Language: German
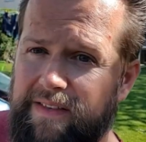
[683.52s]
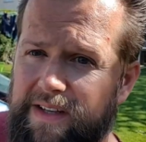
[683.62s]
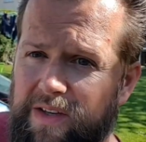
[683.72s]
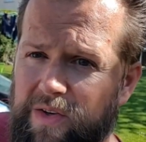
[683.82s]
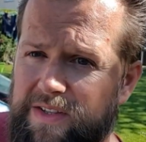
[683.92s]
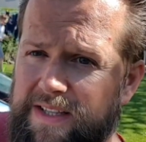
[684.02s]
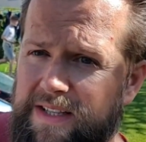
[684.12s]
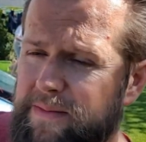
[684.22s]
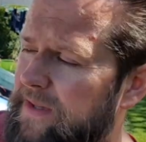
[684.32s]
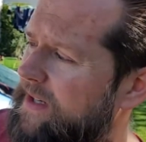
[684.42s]
wenn ihr euch den
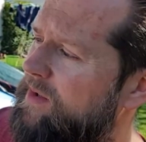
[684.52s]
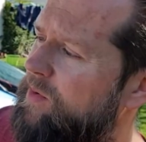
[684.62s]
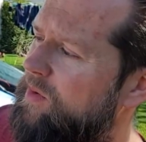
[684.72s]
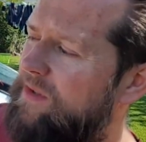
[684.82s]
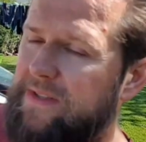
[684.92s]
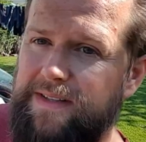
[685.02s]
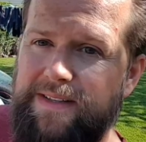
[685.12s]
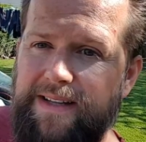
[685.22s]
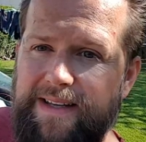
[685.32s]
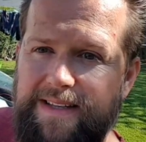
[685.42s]
hier mal anguckt,
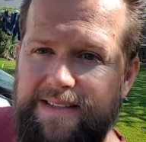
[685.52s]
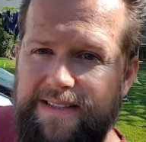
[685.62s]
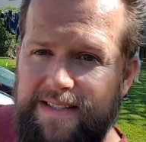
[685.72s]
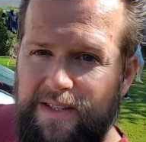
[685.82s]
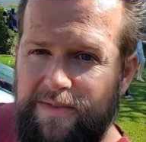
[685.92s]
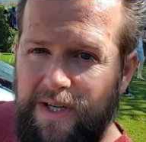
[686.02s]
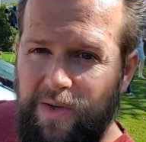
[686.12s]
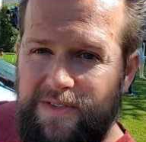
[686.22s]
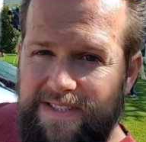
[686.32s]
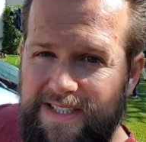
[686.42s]
dann ist das auf der
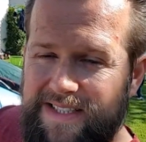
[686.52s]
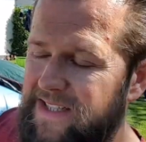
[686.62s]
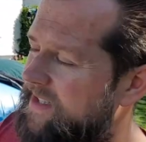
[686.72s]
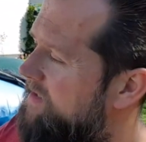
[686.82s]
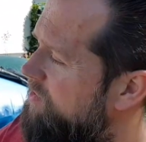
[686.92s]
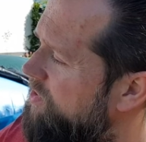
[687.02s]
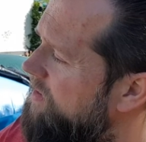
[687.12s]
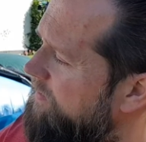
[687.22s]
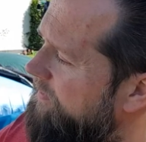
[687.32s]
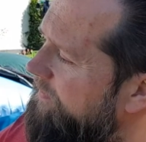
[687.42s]
Außenseite gar nicht so
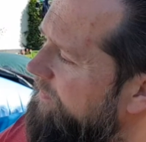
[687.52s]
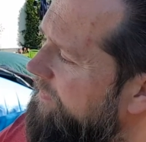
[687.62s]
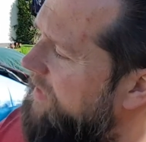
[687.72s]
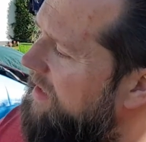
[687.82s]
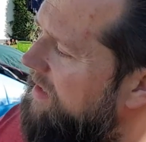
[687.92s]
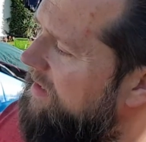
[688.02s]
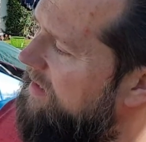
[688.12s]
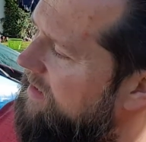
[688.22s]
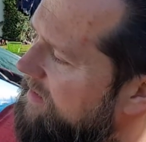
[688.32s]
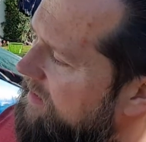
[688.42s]
schlimm.
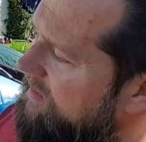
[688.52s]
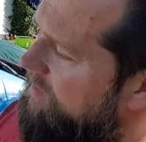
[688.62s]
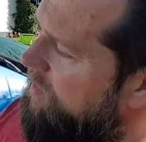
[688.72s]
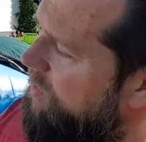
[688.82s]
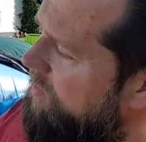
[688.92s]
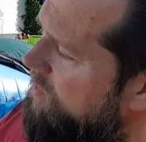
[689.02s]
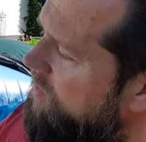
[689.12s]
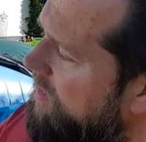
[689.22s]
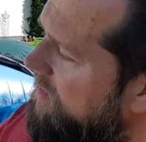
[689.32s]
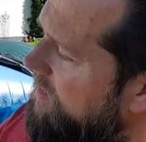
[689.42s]
Das heißt, wir können
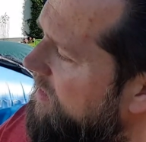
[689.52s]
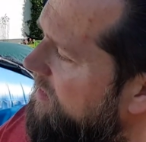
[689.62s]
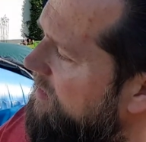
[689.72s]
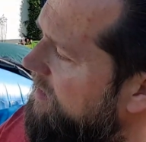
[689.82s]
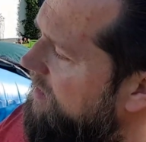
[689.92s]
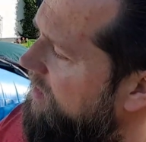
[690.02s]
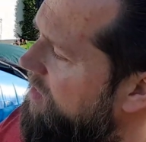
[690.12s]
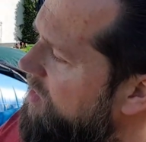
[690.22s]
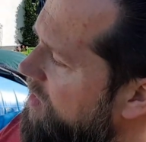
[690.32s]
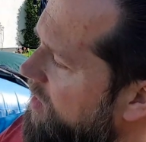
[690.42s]
sogar
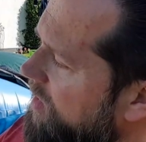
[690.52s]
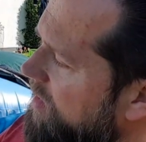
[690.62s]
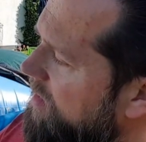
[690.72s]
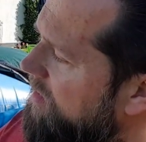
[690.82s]
noch,